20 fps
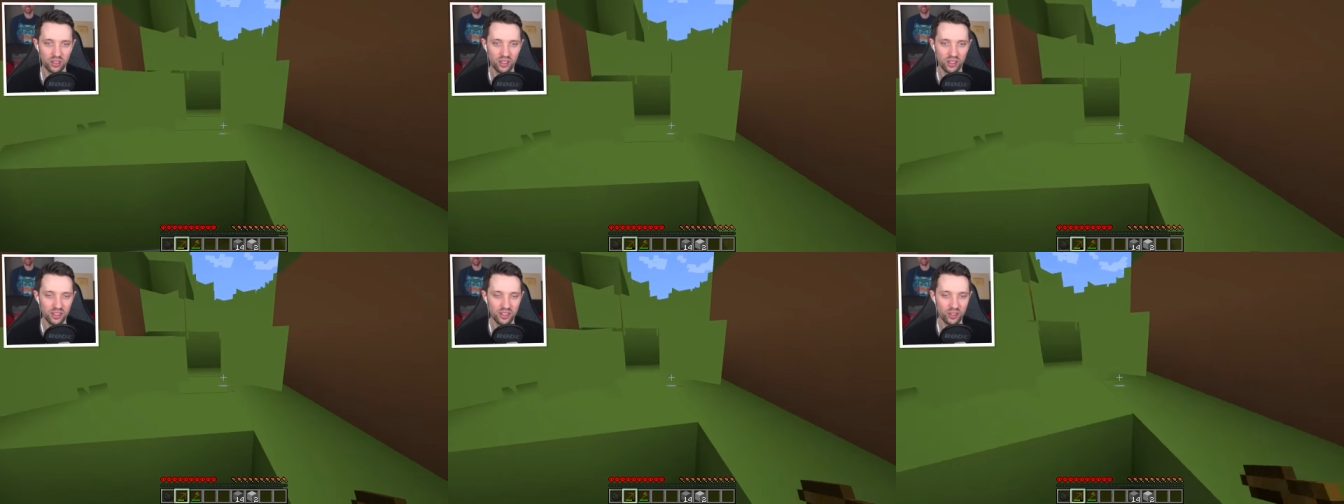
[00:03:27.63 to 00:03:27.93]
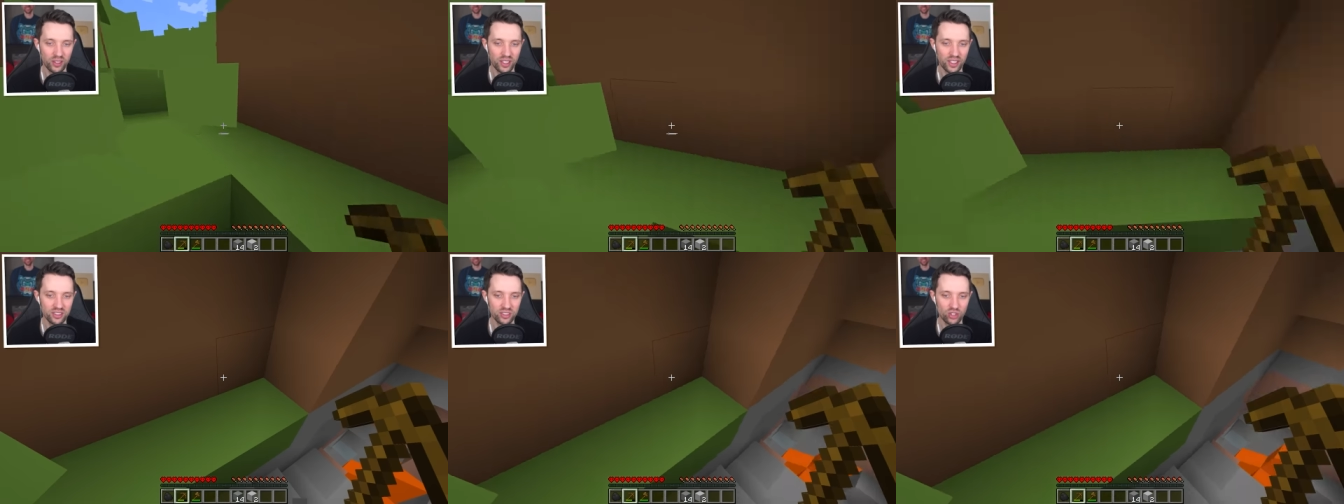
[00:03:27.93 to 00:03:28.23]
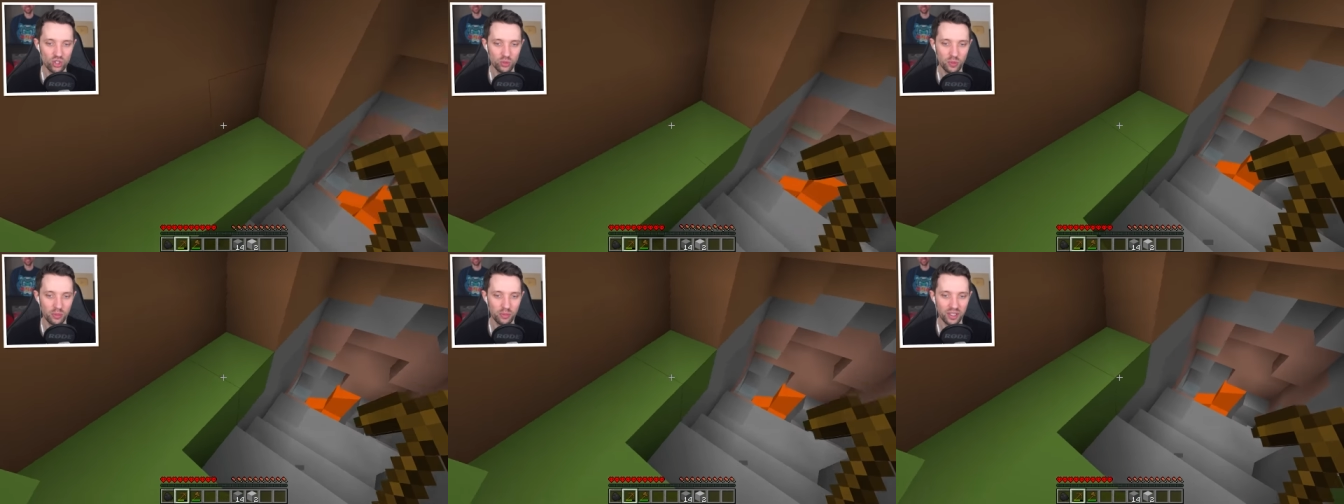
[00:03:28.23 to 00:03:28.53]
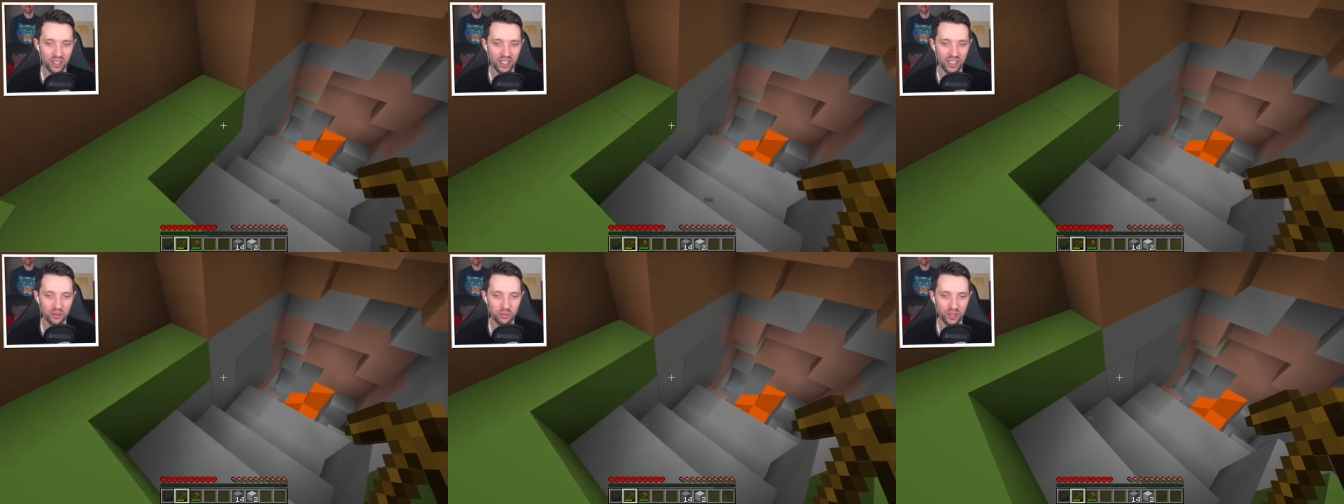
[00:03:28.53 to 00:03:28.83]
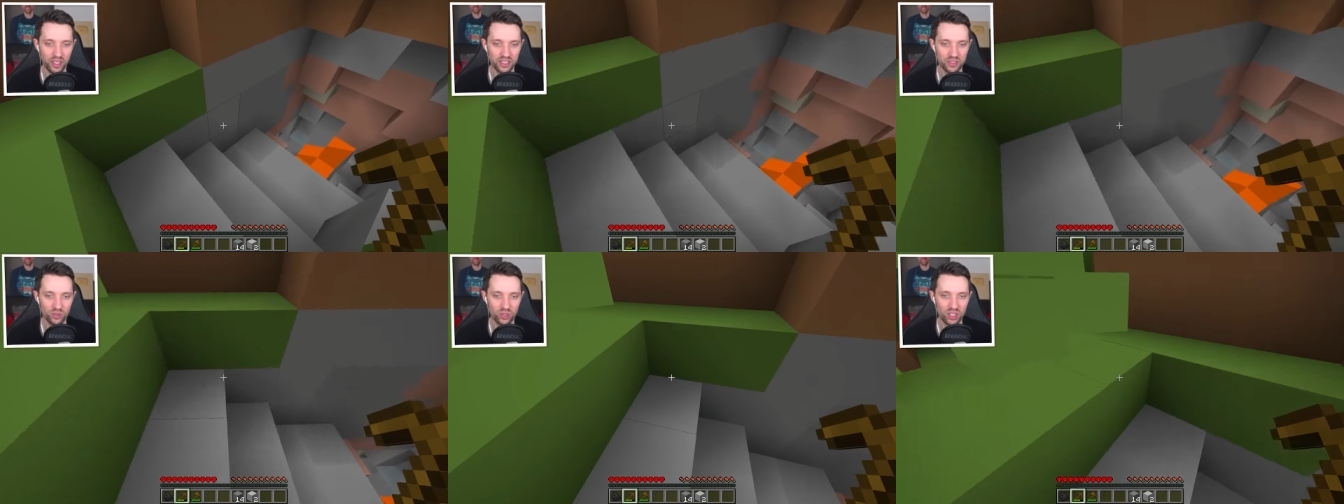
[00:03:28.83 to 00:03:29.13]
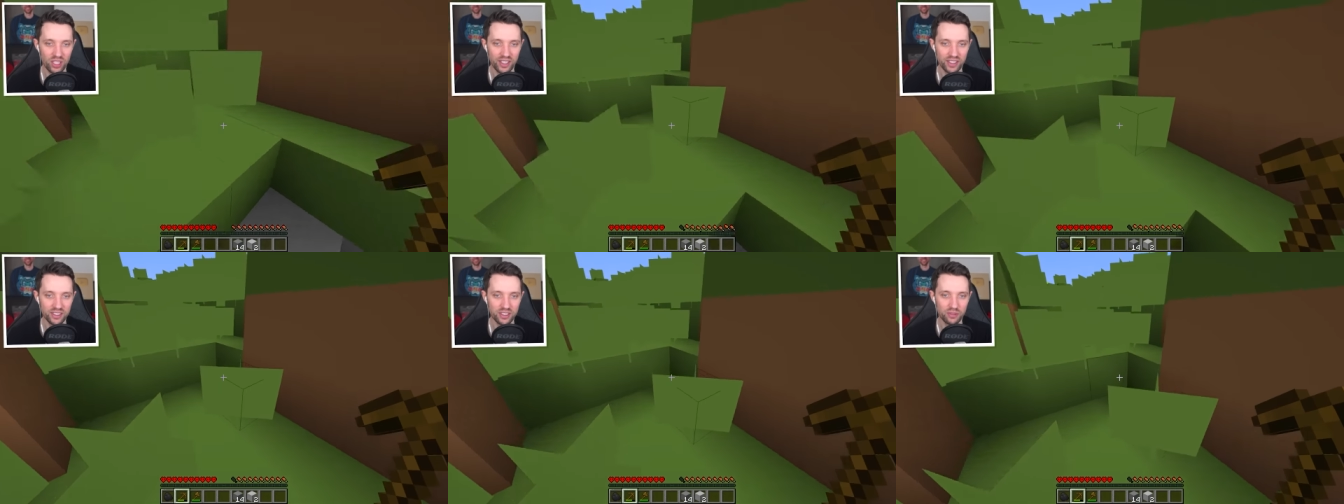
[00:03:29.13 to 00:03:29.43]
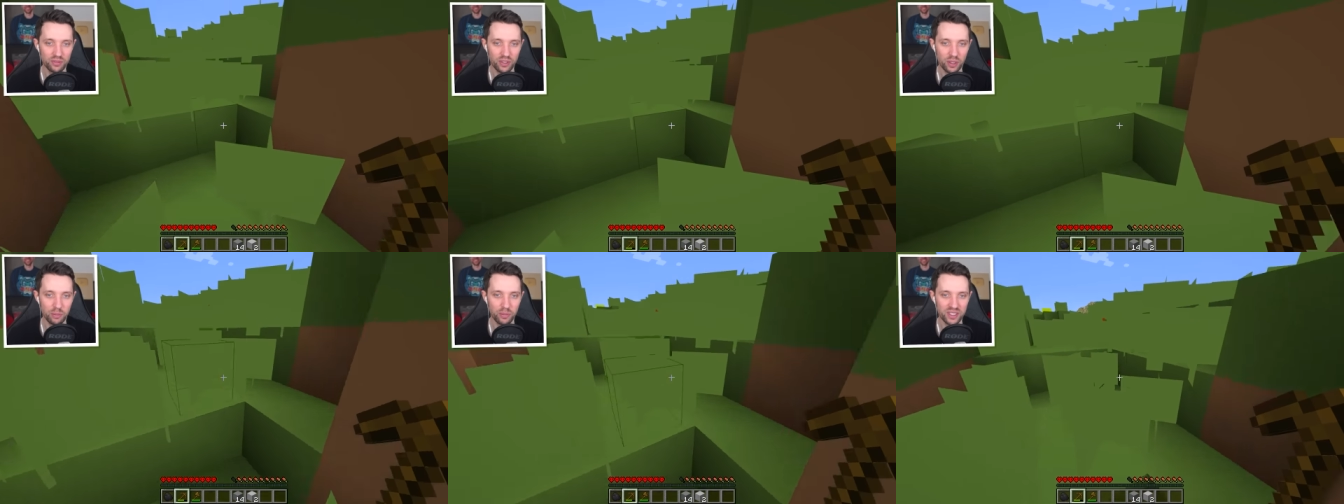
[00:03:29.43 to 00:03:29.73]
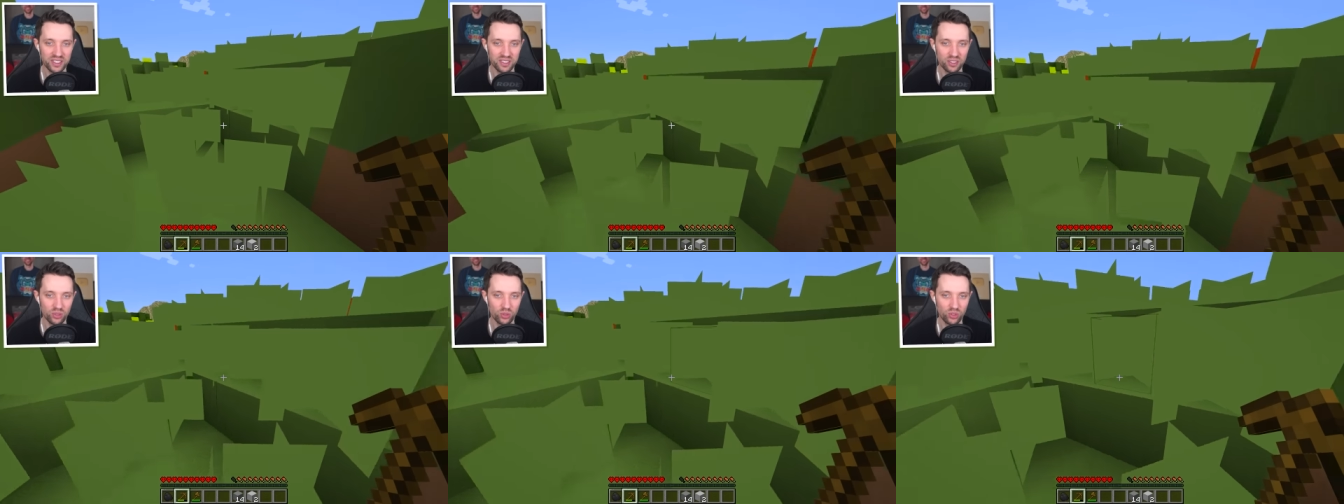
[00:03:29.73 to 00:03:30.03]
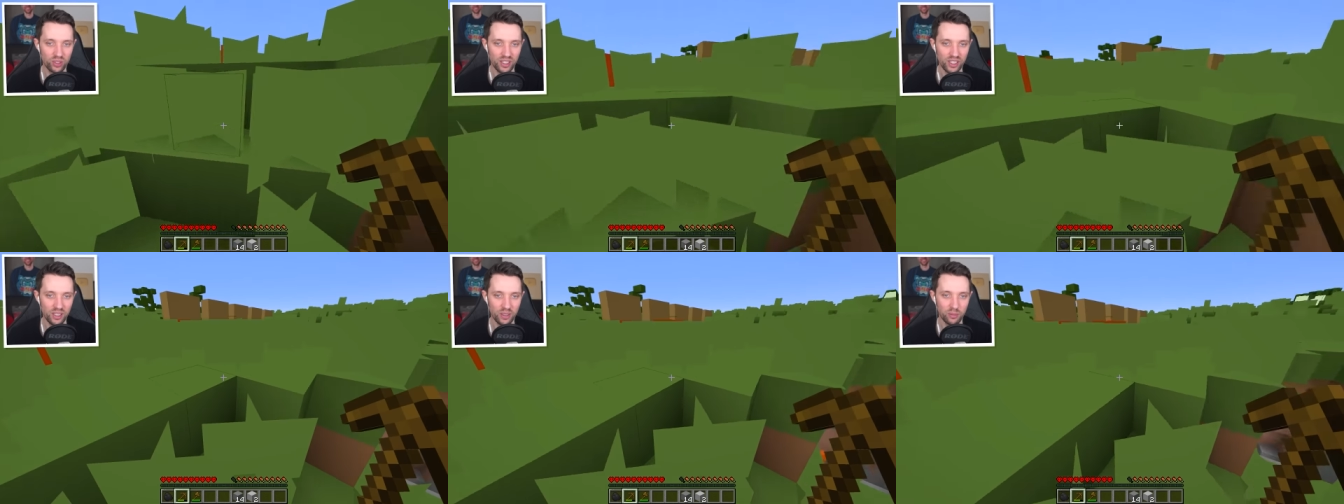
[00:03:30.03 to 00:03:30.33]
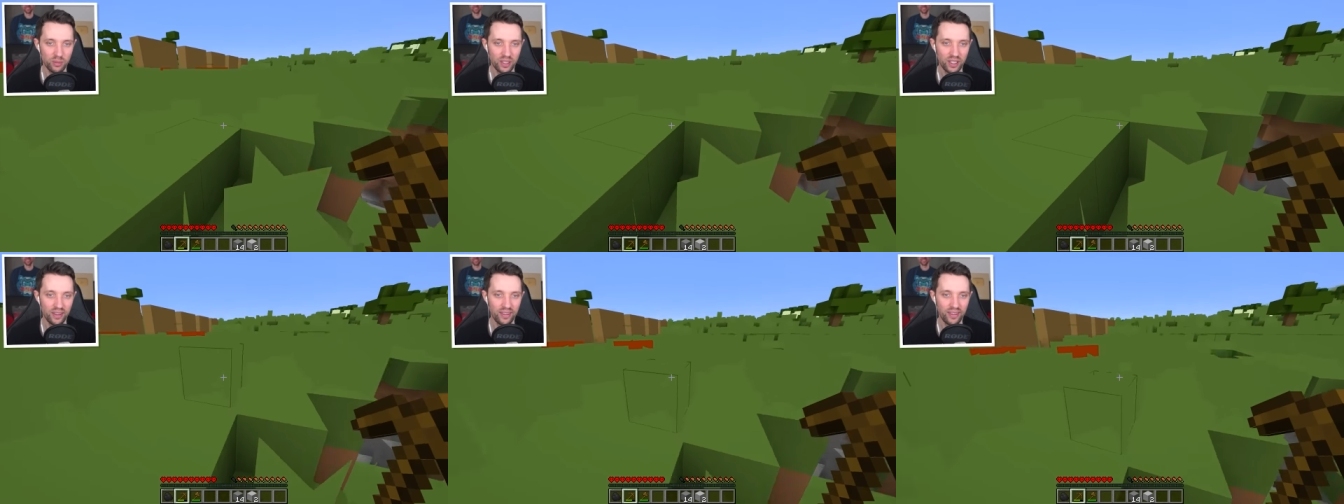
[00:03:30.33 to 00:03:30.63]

Nina, ja, kannst du es schon mal bereit machen. Es wird gleich die Verbesserung geben.